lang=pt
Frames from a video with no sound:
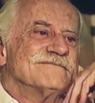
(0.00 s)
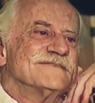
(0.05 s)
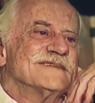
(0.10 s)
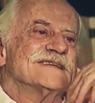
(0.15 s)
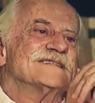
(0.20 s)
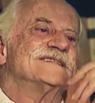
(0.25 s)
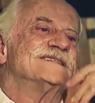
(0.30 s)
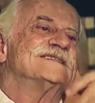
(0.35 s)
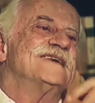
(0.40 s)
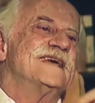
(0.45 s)

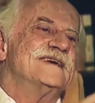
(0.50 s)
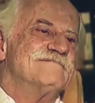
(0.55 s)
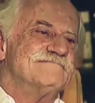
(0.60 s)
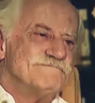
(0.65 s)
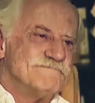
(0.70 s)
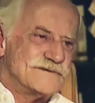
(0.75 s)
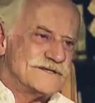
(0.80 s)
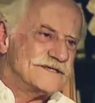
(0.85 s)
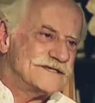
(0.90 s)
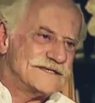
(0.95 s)
está
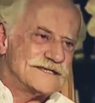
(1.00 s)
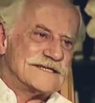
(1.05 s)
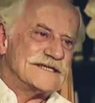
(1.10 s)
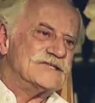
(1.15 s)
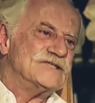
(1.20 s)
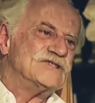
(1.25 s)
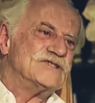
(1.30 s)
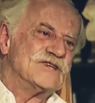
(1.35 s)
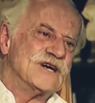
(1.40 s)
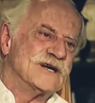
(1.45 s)
sempre se
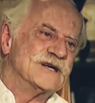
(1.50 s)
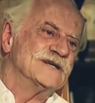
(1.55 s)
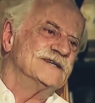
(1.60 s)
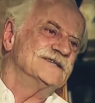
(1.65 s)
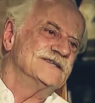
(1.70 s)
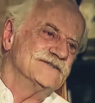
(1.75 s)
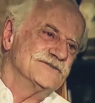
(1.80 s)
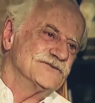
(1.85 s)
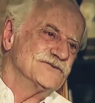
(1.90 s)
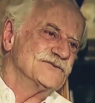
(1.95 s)

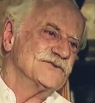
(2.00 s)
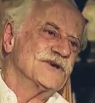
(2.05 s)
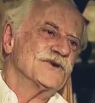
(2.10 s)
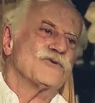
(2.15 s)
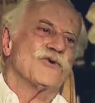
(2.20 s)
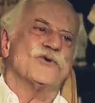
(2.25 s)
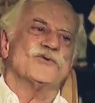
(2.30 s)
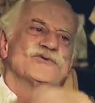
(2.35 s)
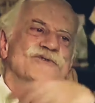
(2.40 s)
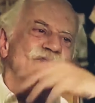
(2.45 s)
queixando e
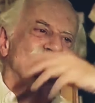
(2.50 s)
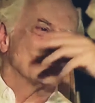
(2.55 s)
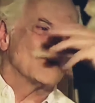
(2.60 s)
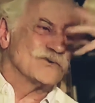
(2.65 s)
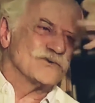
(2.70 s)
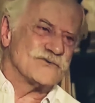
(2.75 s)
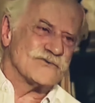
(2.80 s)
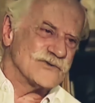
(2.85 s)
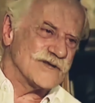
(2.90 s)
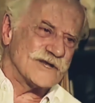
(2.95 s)
conta
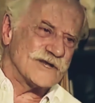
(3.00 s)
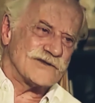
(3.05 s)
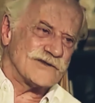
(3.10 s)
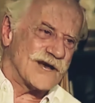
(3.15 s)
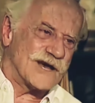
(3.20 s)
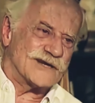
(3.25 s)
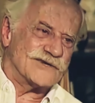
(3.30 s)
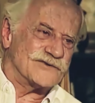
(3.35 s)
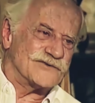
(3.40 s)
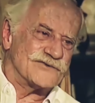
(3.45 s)
todos os
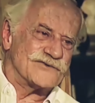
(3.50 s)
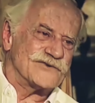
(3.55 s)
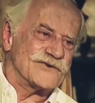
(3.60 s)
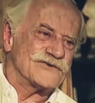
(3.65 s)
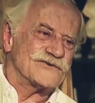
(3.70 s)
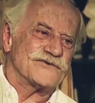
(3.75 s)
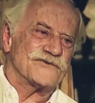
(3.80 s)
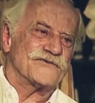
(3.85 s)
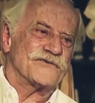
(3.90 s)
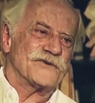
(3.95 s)
detalhes do
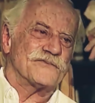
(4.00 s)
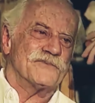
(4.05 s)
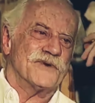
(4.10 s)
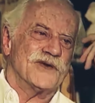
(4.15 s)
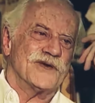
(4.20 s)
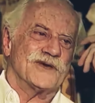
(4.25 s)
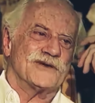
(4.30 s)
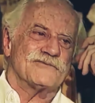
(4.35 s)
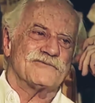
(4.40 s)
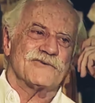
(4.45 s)
seu
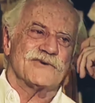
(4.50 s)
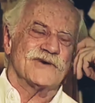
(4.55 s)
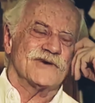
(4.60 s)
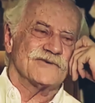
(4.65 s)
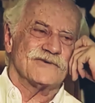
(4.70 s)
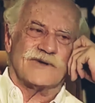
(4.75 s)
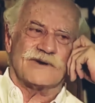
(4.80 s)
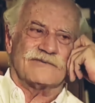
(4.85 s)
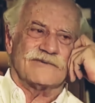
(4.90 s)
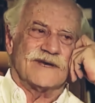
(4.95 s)
sofrimento. Eu
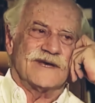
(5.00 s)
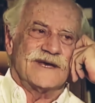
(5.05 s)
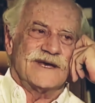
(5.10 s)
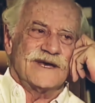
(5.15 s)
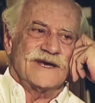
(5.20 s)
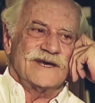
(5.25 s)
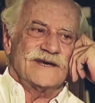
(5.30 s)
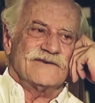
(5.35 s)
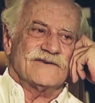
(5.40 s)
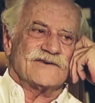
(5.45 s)
não. Mas
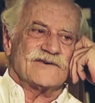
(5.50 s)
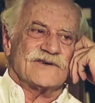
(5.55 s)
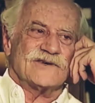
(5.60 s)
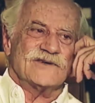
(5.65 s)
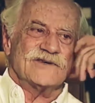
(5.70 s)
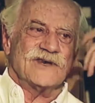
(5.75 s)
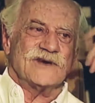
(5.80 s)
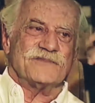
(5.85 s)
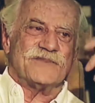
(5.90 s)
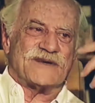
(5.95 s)
a
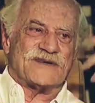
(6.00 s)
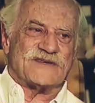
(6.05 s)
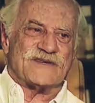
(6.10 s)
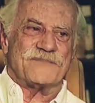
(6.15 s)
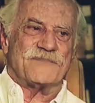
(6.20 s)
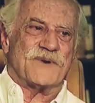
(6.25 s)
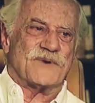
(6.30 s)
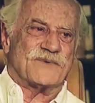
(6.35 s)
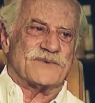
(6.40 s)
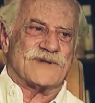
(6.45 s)
gente tem que
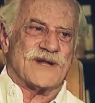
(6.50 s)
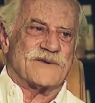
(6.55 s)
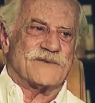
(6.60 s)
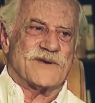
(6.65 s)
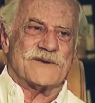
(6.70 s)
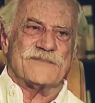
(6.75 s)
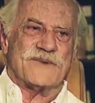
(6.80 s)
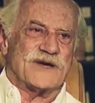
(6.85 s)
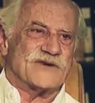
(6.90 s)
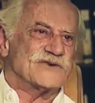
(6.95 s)
passar, para montar
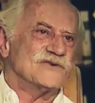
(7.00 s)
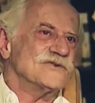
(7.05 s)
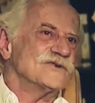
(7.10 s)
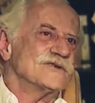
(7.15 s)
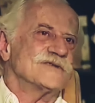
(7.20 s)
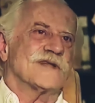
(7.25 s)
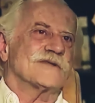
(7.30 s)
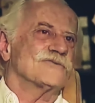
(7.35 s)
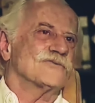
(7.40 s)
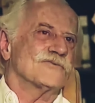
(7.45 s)
uma imagem de
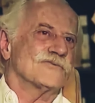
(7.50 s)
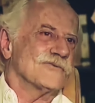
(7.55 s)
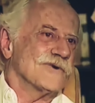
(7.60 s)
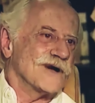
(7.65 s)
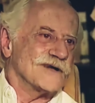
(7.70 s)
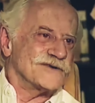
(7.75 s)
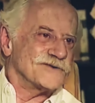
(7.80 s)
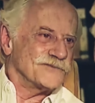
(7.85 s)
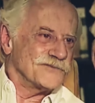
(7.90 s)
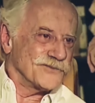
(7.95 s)
que está tudo
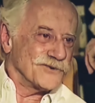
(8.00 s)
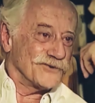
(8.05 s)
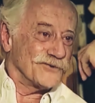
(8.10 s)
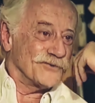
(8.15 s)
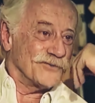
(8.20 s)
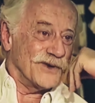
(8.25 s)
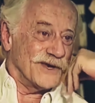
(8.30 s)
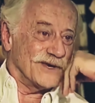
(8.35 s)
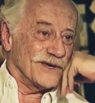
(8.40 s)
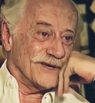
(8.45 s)
ótimo,
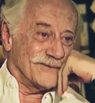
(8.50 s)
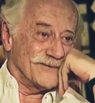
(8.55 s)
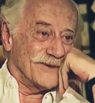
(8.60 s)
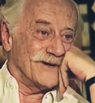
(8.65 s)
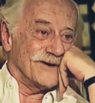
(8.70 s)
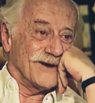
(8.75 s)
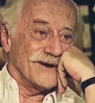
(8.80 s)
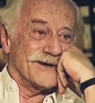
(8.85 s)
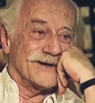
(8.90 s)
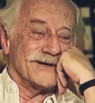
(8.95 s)
tudo bem. É
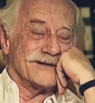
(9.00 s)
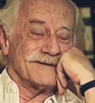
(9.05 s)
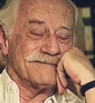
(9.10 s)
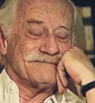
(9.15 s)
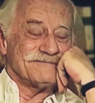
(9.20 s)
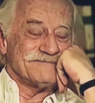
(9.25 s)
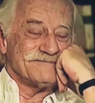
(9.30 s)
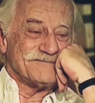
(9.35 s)
melhor, né?